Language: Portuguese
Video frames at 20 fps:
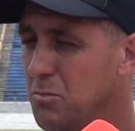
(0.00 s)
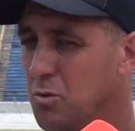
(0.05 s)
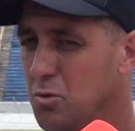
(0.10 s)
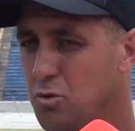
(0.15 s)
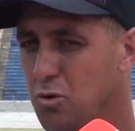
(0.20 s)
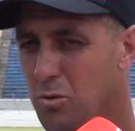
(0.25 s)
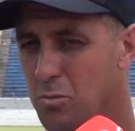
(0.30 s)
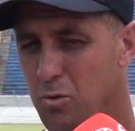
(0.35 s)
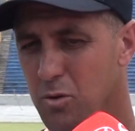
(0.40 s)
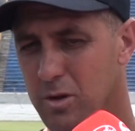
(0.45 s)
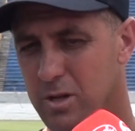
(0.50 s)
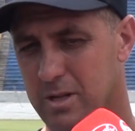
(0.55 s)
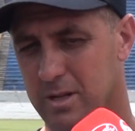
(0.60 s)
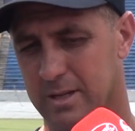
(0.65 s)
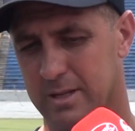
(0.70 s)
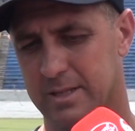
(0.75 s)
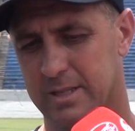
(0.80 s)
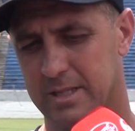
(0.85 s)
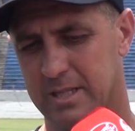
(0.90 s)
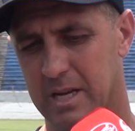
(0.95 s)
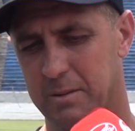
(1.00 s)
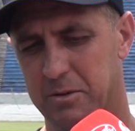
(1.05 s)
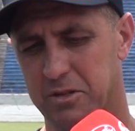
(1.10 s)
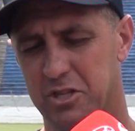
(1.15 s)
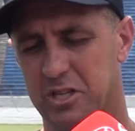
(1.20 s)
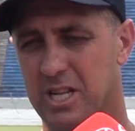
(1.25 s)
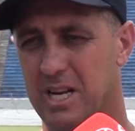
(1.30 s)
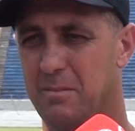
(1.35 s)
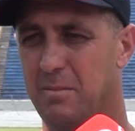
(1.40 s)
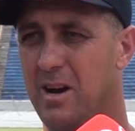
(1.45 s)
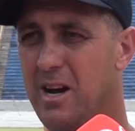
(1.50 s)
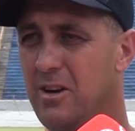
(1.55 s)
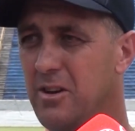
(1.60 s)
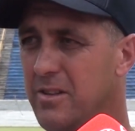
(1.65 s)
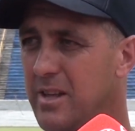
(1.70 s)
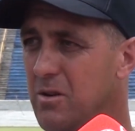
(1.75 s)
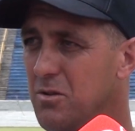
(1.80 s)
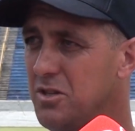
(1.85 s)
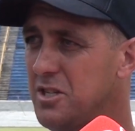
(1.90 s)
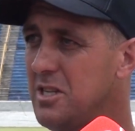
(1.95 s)
Mudou muito o sistema de
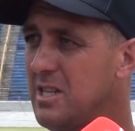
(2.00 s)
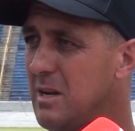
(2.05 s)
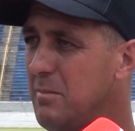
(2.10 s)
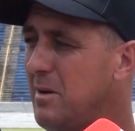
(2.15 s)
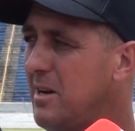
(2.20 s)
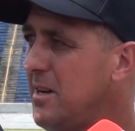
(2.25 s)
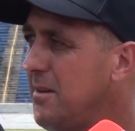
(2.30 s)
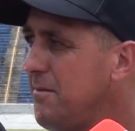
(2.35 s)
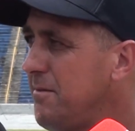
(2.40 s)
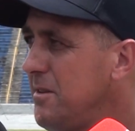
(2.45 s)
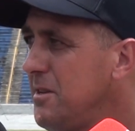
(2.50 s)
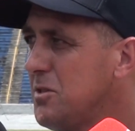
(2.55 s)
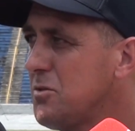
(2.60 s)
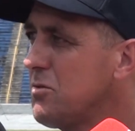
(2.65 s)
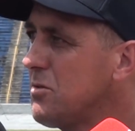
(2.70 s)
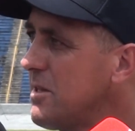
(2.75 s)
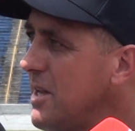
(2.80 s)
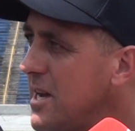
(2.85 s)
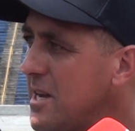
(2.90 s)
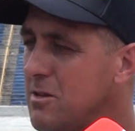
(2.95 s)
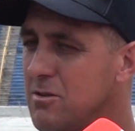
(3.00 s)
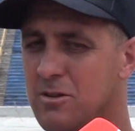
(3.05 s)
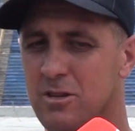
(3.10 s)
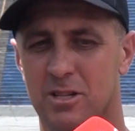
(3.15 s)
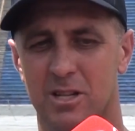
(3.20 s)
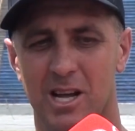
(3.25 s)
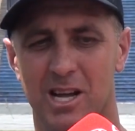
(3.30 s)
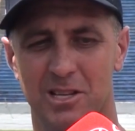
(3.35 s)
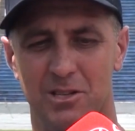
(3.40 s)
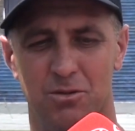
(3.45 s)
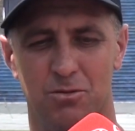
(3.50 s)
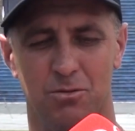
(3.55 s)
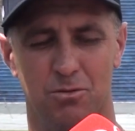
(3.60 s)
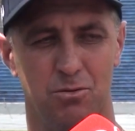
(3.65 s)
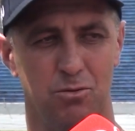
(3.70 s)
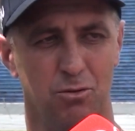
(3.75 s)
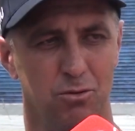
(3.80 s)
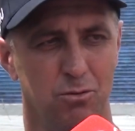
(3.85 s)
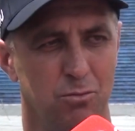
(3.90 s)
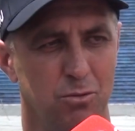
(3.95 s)
trabalho, né? Hoje a gente trabalha físico, técnico e tático,
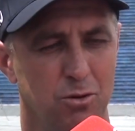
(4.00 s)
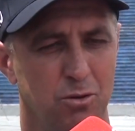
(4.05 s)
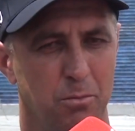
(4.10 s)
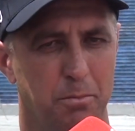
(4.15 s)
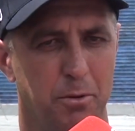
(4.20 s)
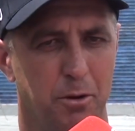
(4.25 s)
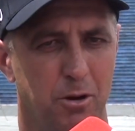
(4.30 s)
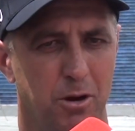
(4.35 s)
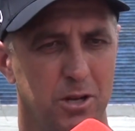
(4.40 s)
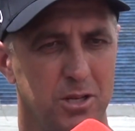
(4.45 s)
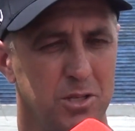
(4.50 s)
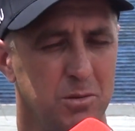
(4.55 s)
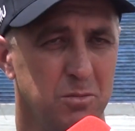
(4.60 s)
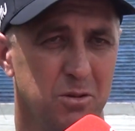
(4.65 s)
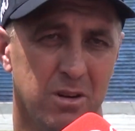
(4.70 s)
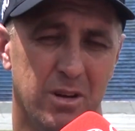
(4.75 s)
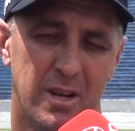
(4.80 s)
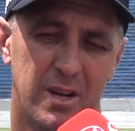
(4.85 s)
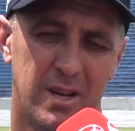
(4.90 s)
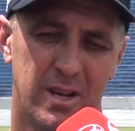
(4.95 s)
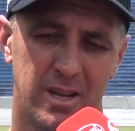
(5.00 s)
tudo muito próximo.